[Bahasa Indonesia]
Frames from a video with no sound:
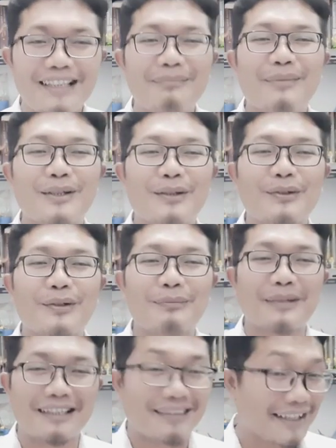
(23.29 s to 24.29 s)
manotong
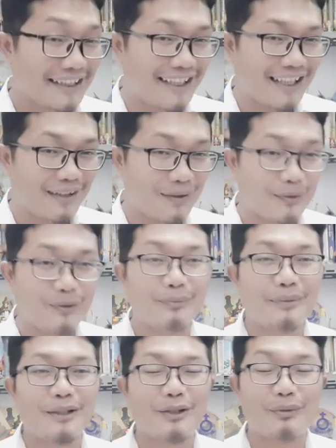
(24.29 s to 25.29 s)
martangiang hu
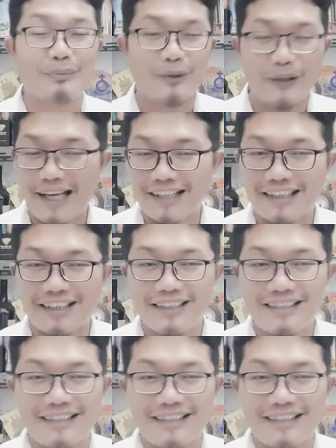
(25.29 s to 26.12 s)
madok maulianti